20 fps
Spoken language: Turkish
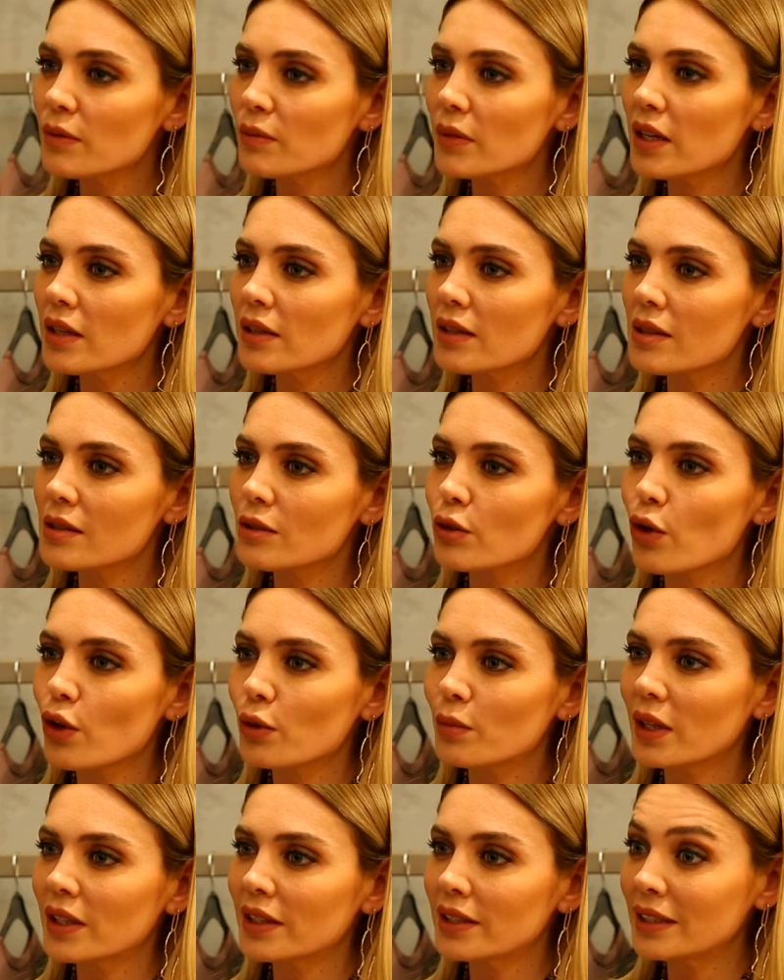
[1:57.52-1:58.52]
seçimleri nasıl
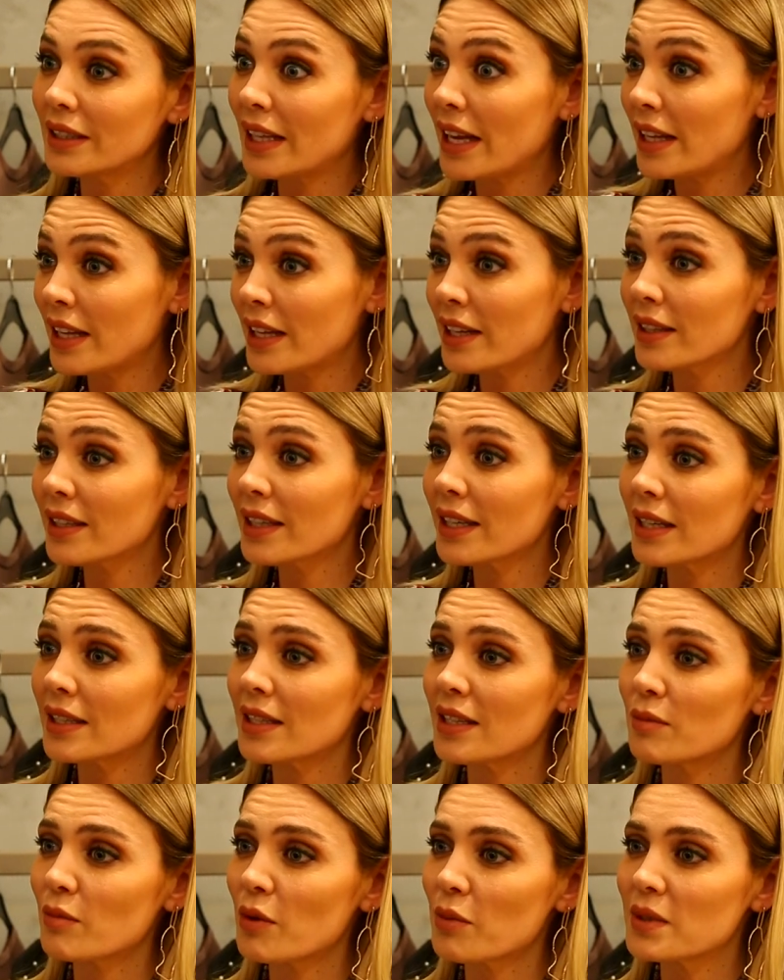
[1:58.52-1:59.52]
olmalı? Nelere
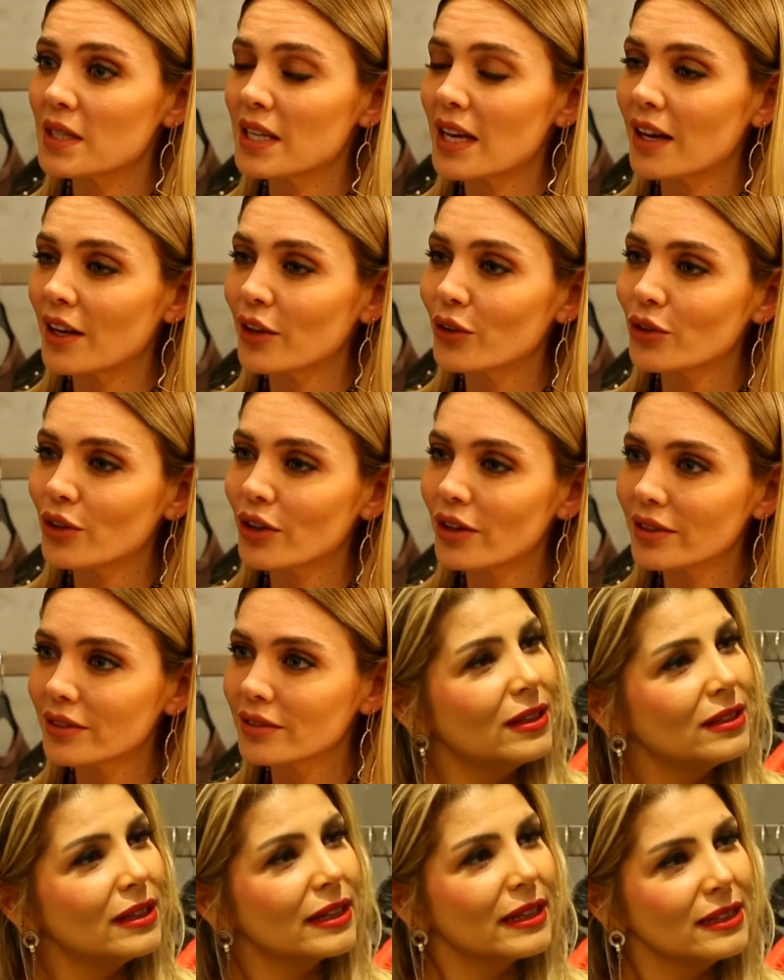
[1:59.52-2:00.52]
dikkat etmemiz gerekiyor?
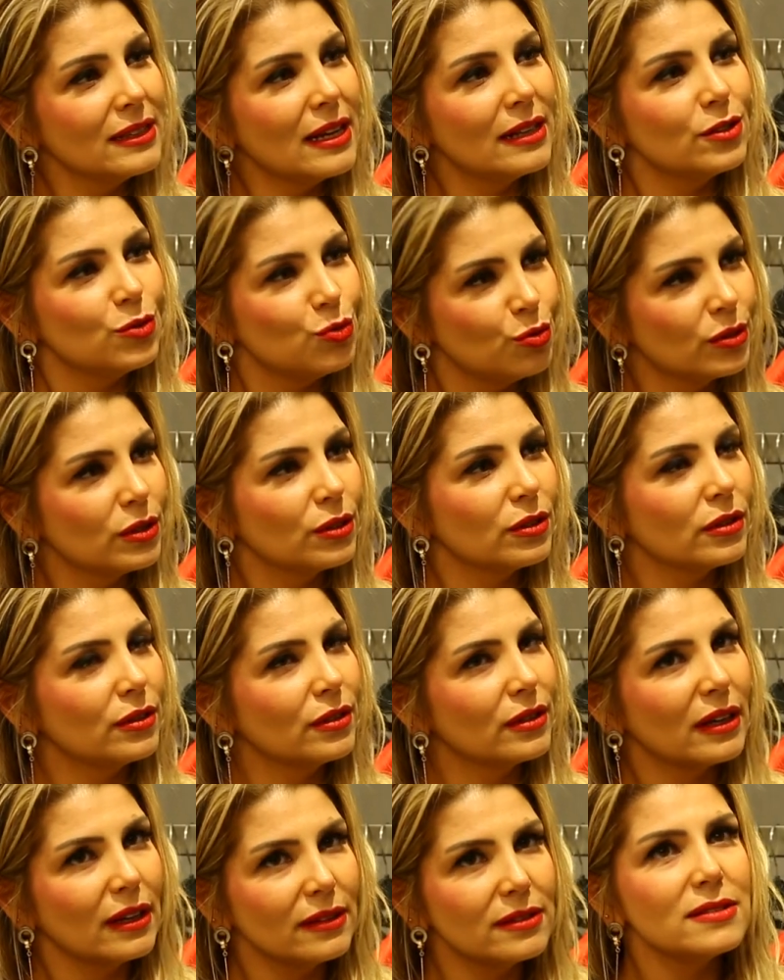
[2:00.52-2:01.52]
Valla genelde Türk
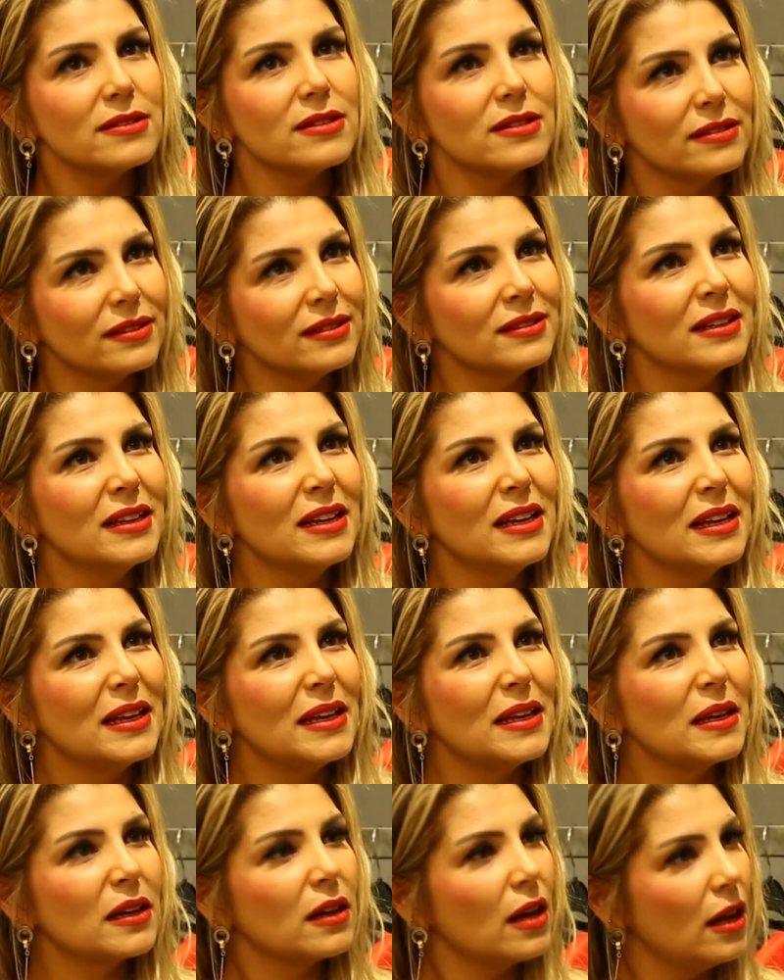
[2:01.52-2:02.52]
e, kadınlarının e,